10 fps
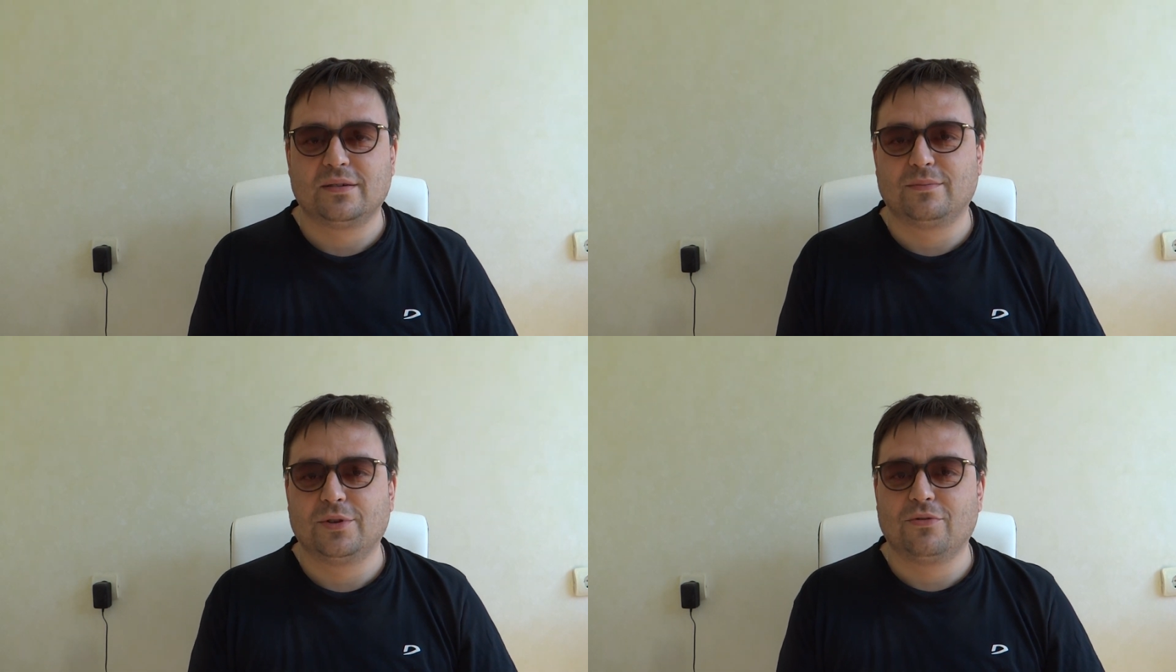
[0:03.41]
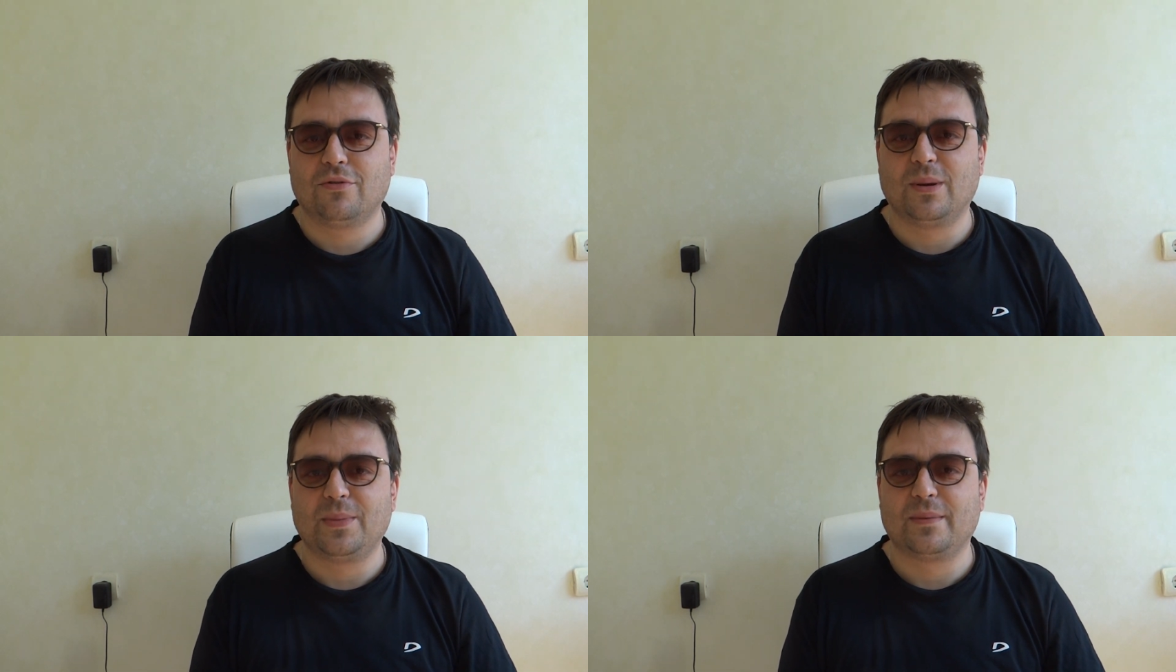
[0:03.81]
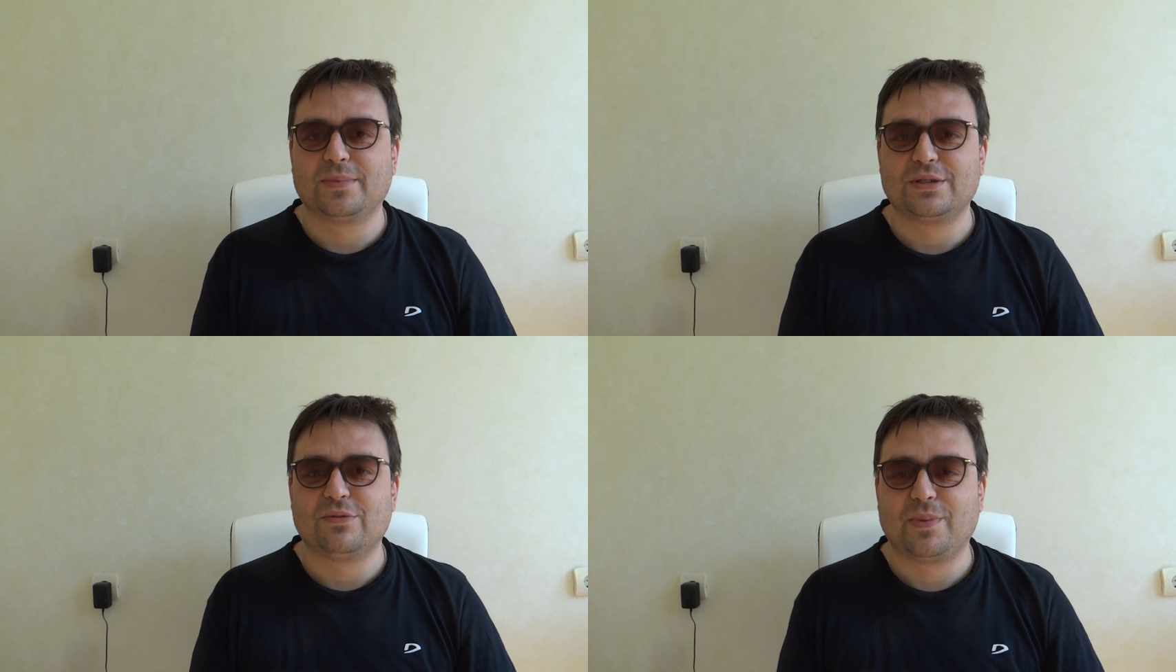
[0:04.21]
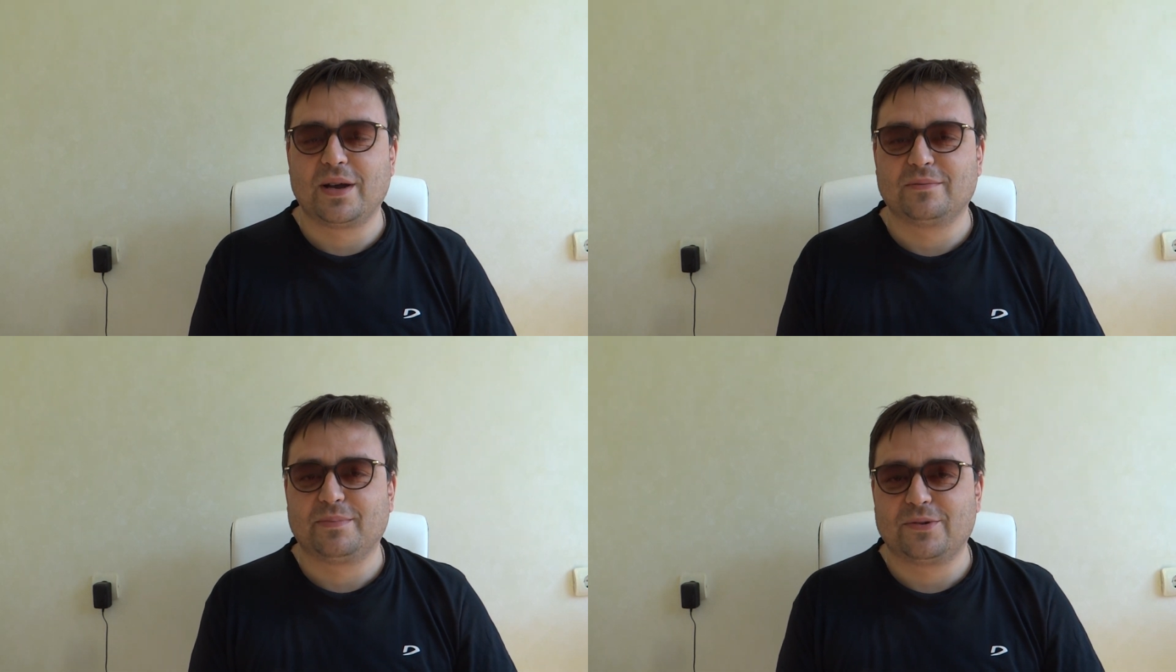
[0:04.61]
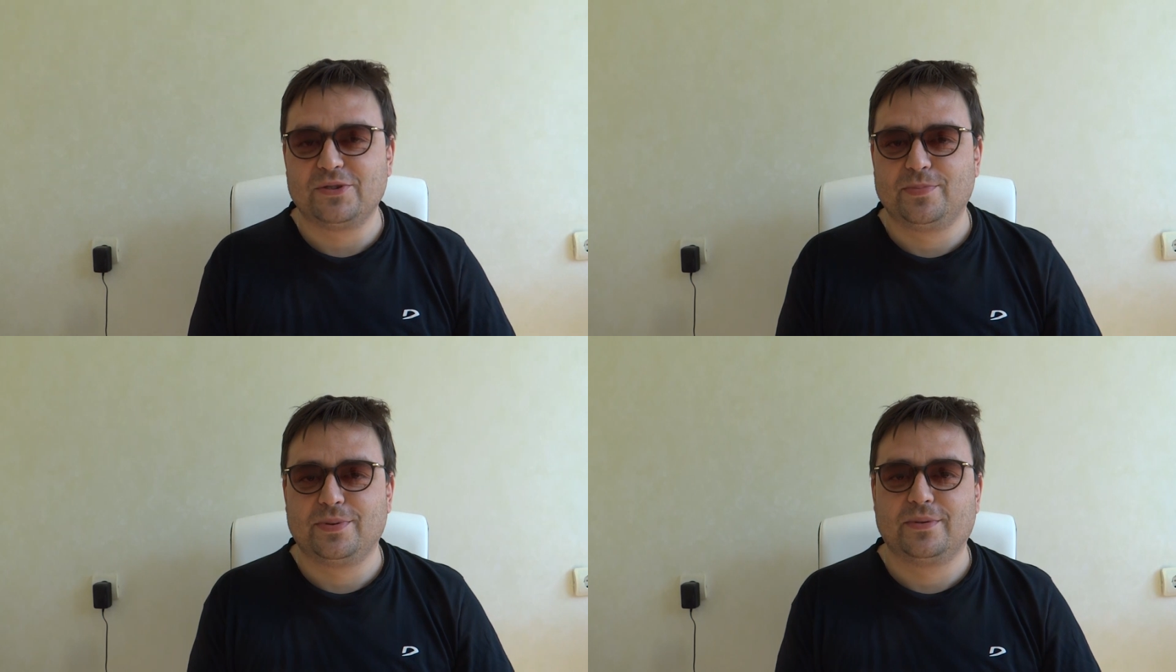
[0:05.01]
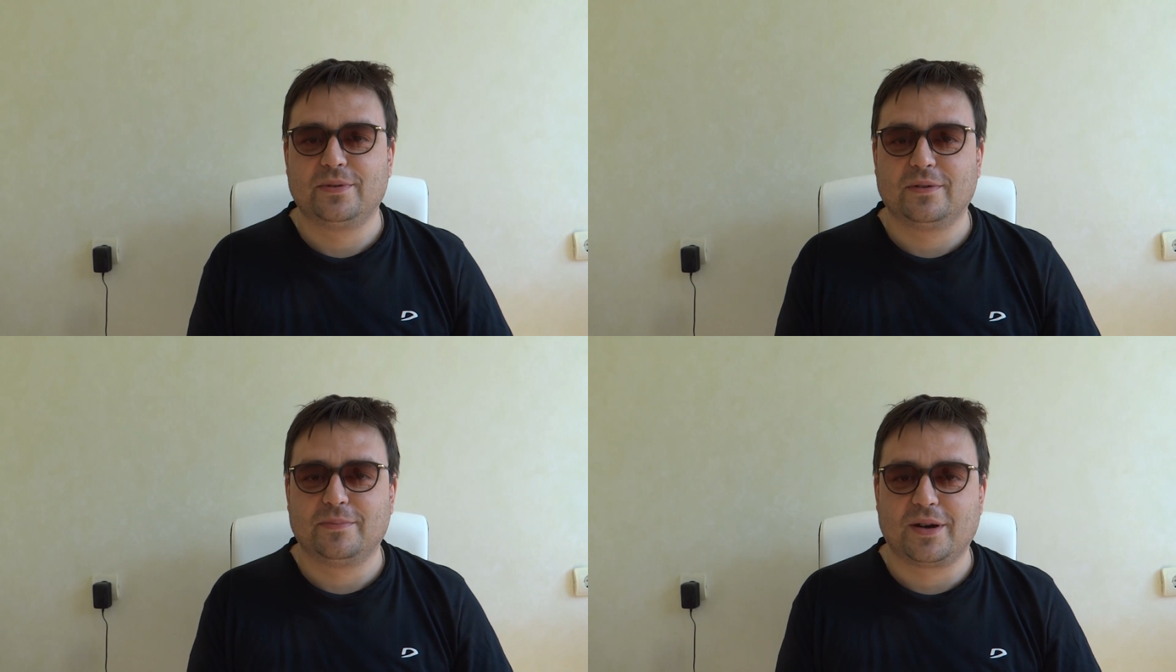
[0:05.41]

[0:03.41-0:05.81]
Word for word: Э, много мне поступает просьб э,